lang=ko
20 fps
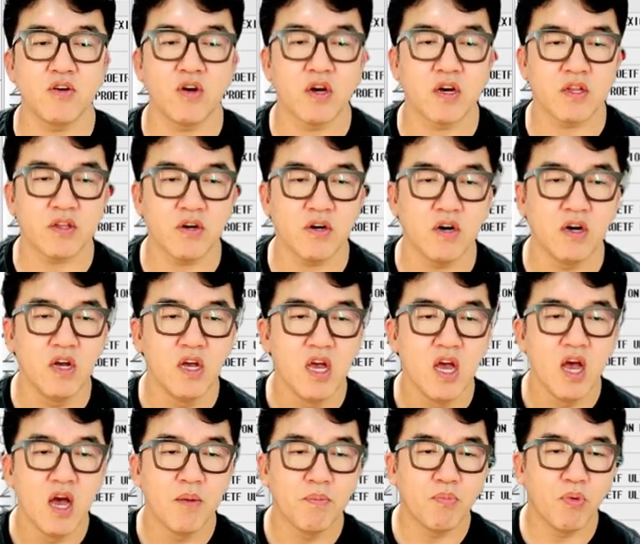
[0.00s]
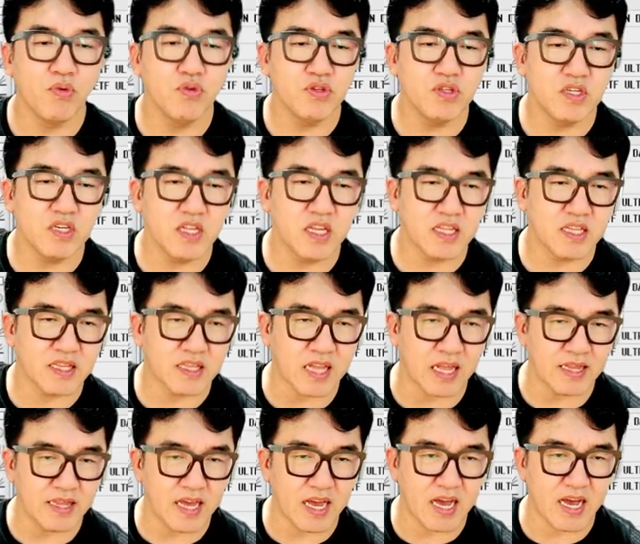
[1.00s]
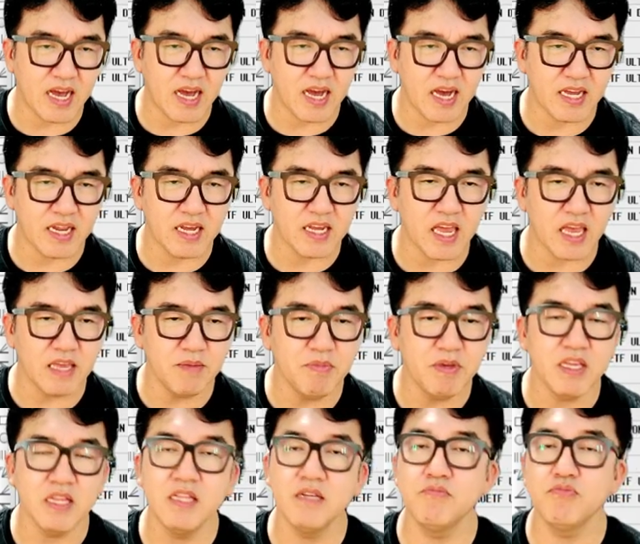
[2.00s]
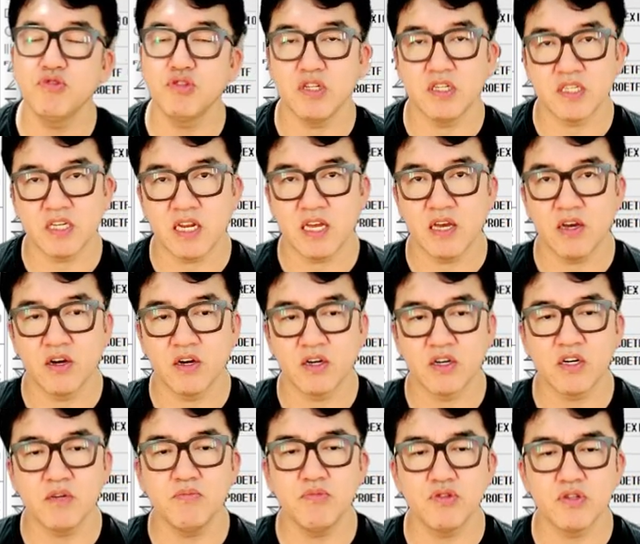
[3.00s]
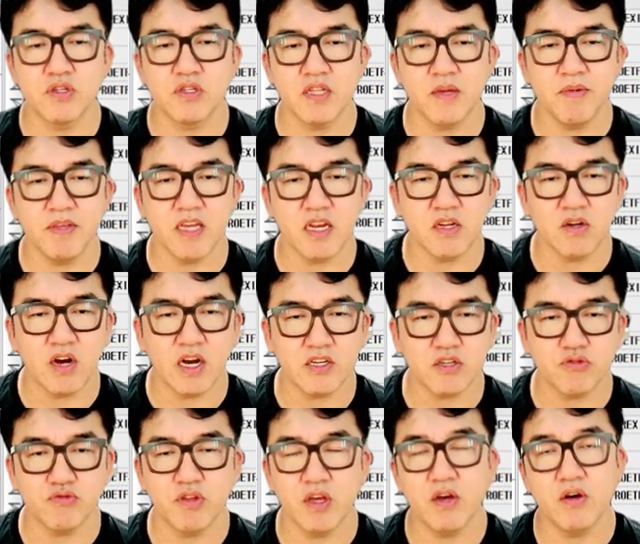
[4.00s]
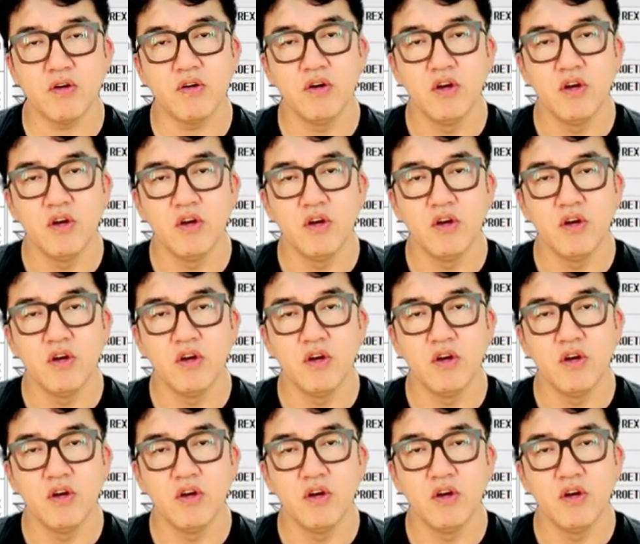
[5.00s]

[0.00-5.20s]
그래서 본진이 단단하게 이미 있는 분들 있잖아요. 그런 분들은 세배짜리로 하셔도 돼요.